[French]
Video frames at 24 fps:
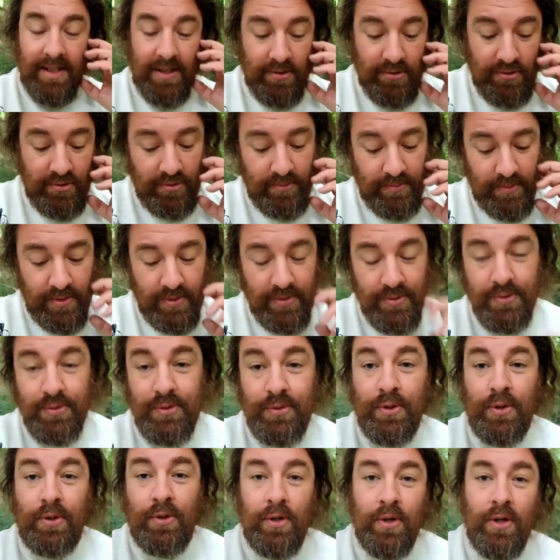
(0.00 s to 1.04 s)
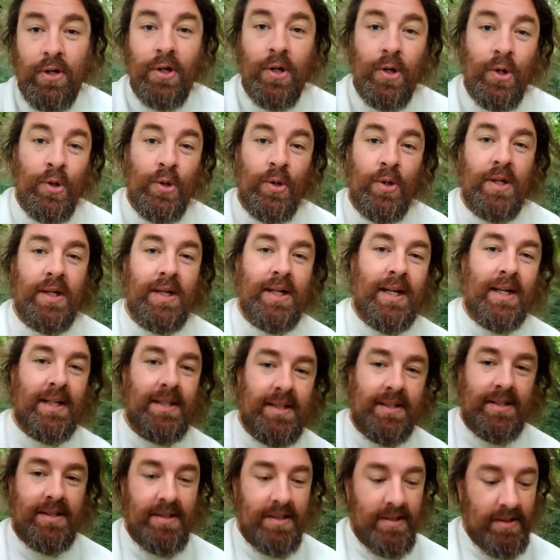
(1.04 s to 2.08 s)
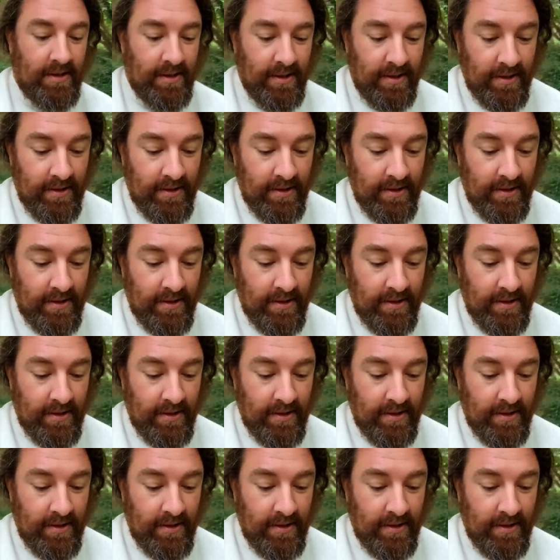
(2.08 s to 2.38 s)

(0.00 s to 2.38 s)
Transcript: directement sur le lac.